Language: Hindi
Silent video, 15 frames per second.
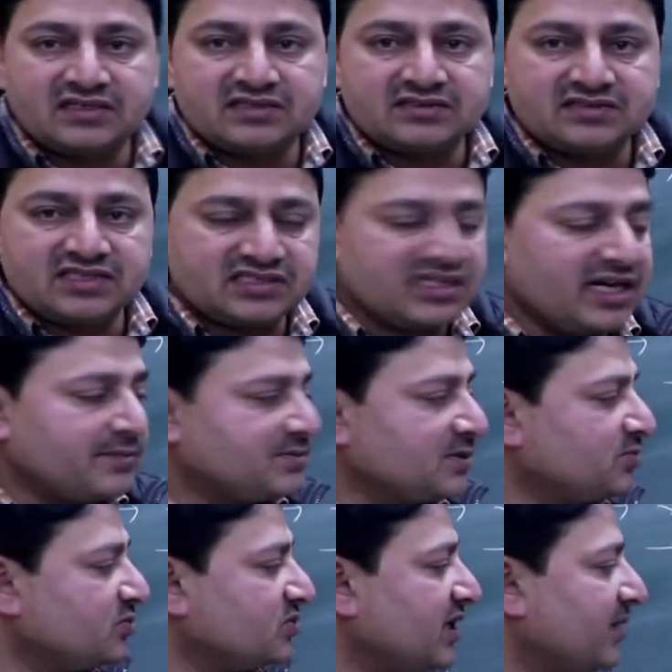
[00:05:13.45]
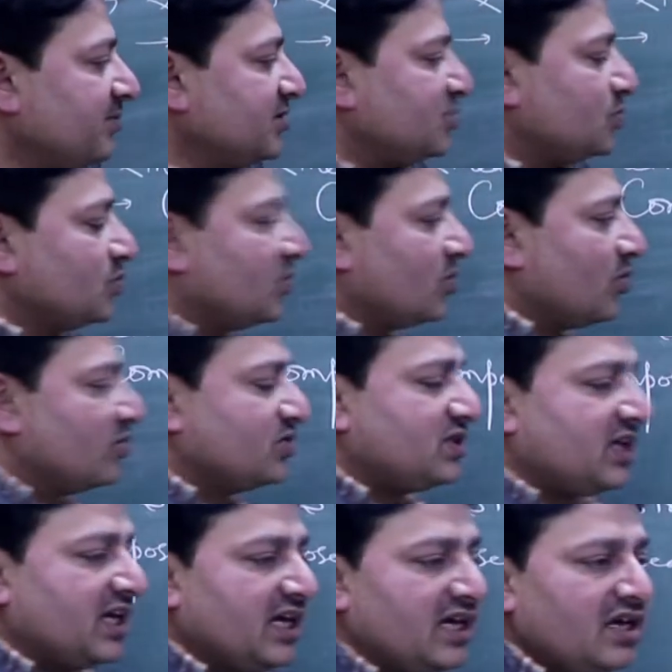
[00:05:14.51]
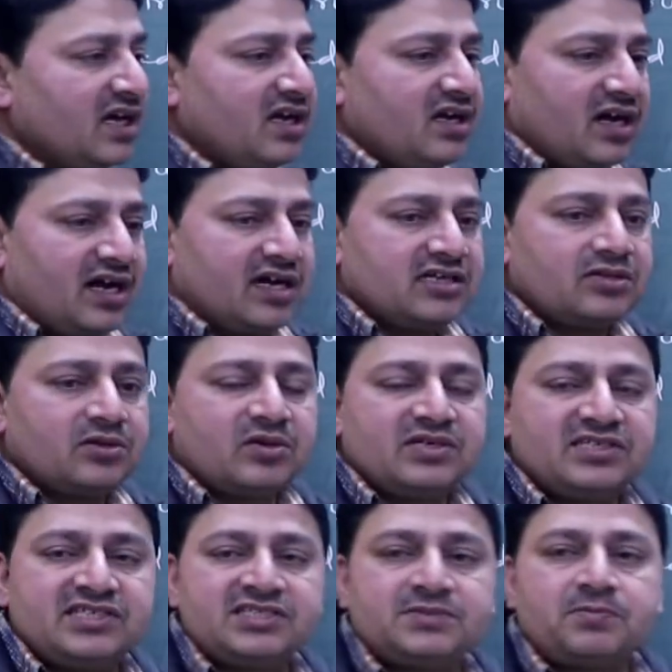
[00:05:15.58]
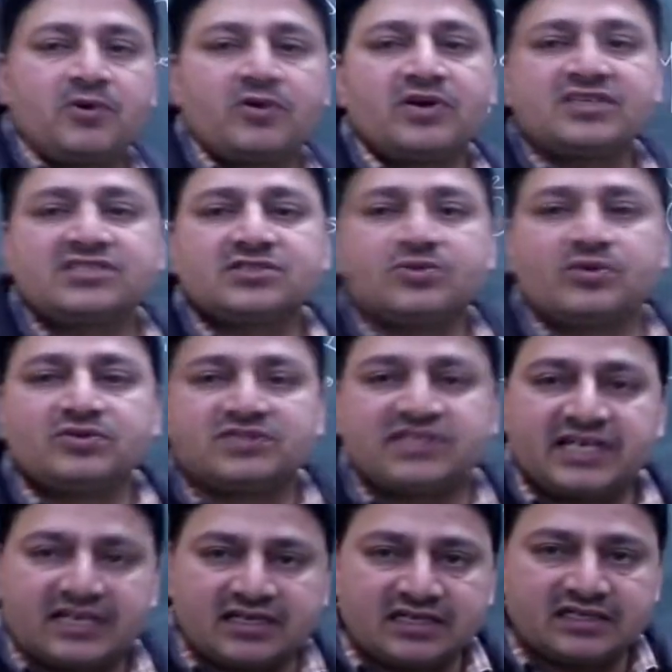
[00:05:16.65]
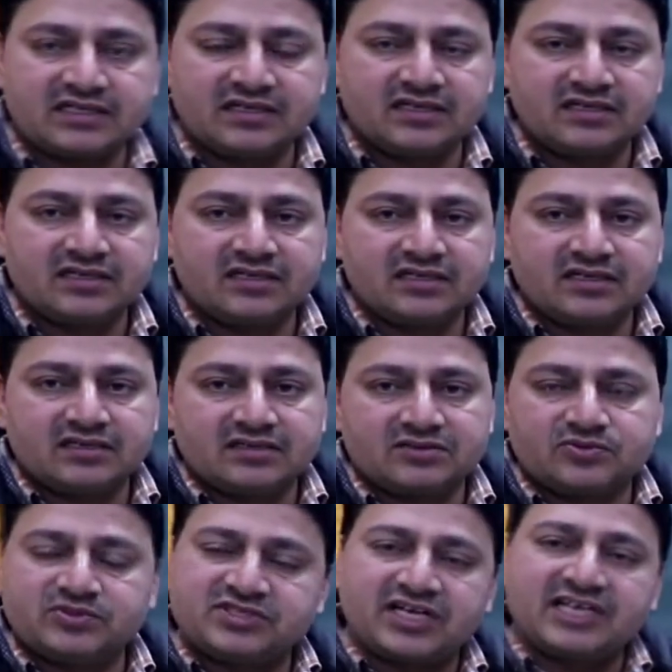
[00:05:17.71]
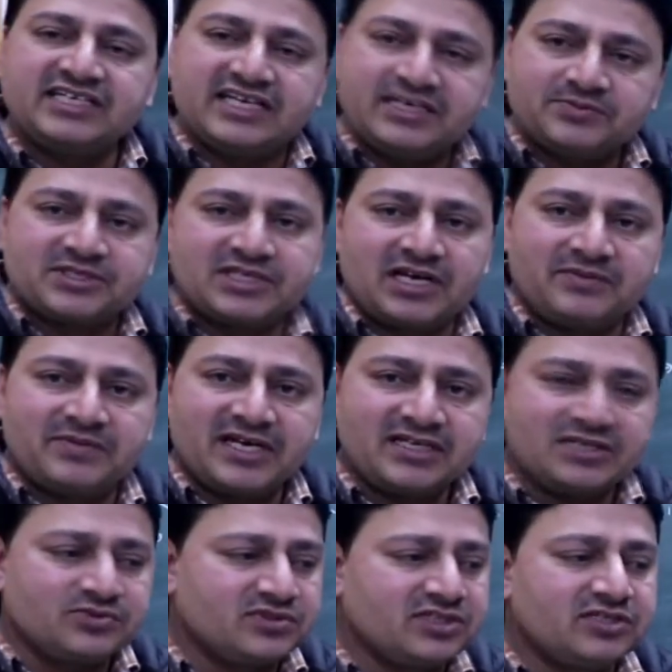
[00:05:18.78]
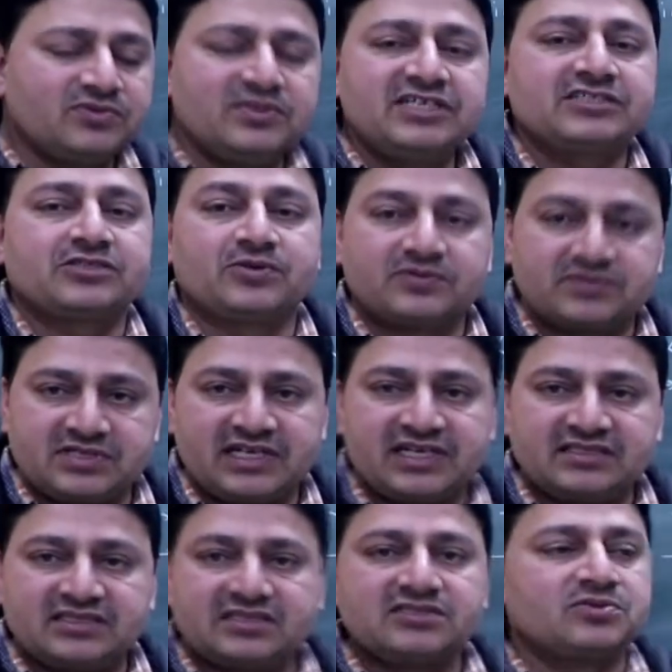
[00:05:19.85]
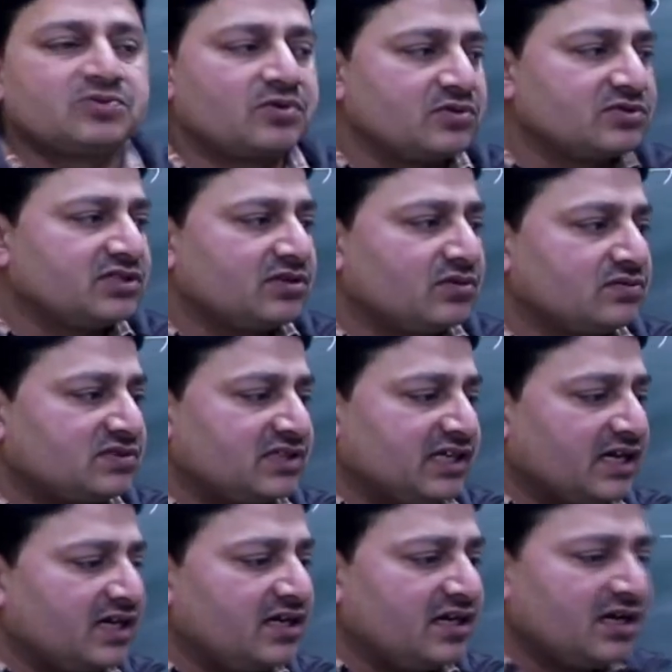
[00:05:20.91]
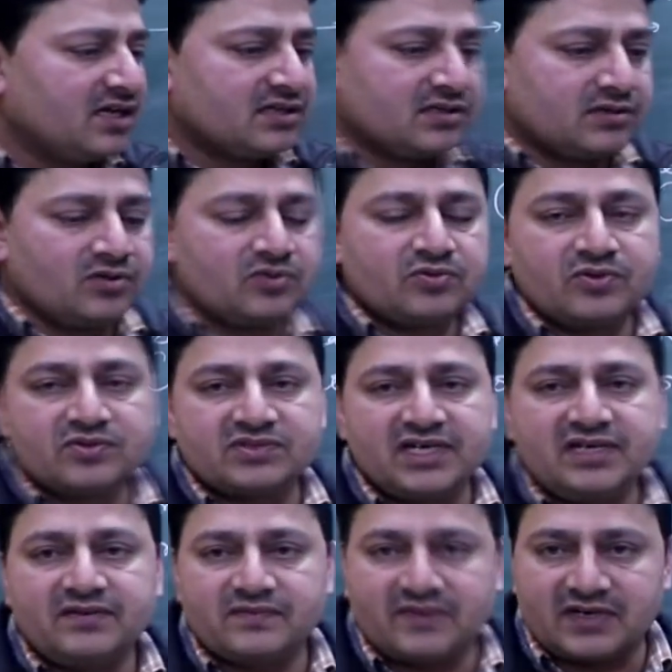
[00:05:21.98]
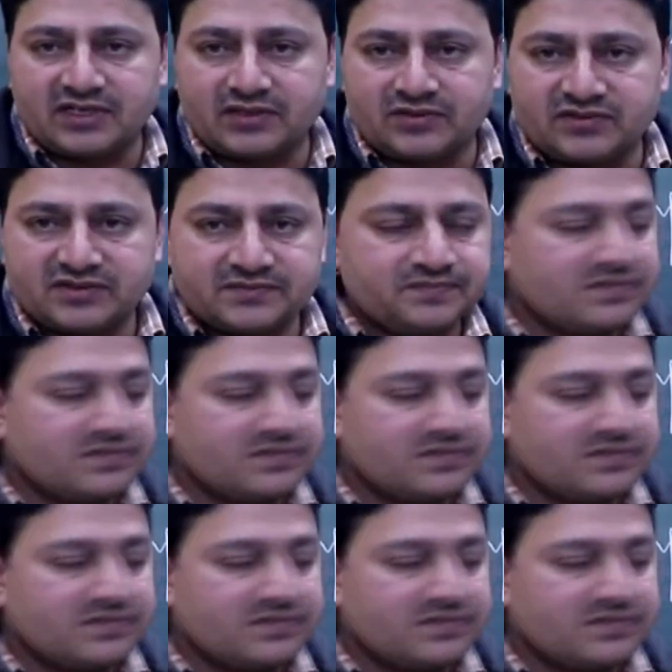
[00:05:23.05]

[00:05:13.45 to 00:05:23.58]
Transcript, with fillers: जैसे आपसे पूछ लिया भाई सुक्रोज के हाइड्रोलिसिस प्रोडक्ट्स कौन से हैं तो इसका यही मतलब है कि उसकी यूनिट्स कौन सी हैं जैसे सुक्रोज की कौन सी हैं ग्लूकोज एंड फ्रक्टोज